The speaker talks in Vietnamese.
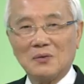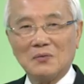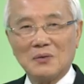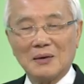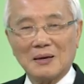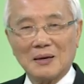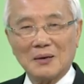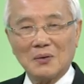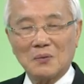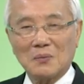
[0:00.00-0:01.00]
quý vị cái
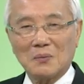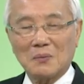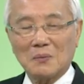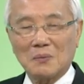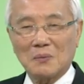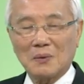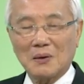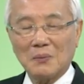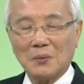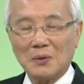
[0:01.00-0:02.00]
cục
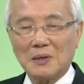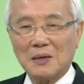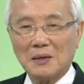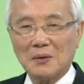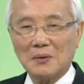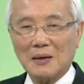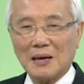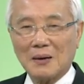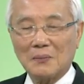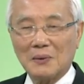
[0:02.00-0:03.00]
cái búi chỉ nó
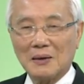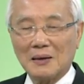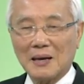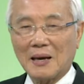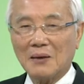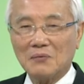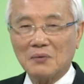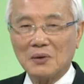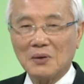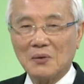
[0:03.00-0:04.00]
càng bị đè ép
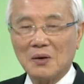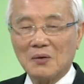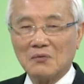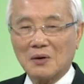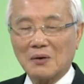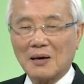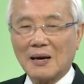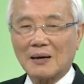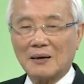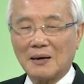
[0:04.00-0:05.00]
vào nhiều và nó
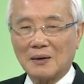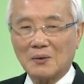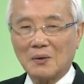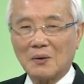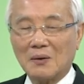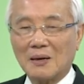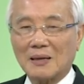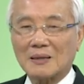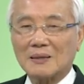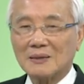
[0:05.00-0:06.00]
càng nở to nó
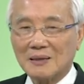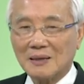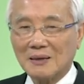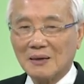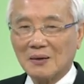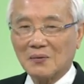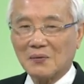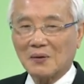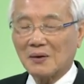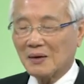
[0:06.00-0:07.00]
càng sưng lên
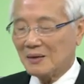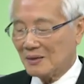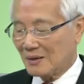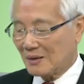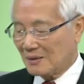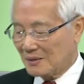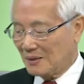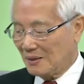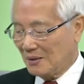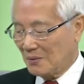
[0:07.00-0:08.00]
và nó gây ra cái
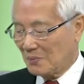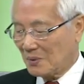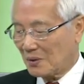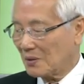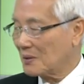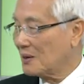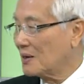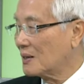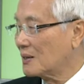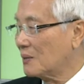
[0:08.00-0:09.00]
chỉ mà nó rất
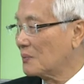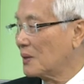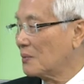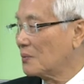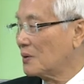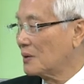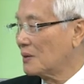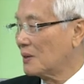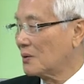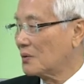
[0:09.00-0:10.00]
là trầm trọng cho
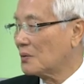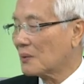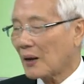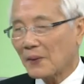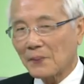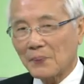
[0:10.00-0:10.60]
cơ thể của chúng ta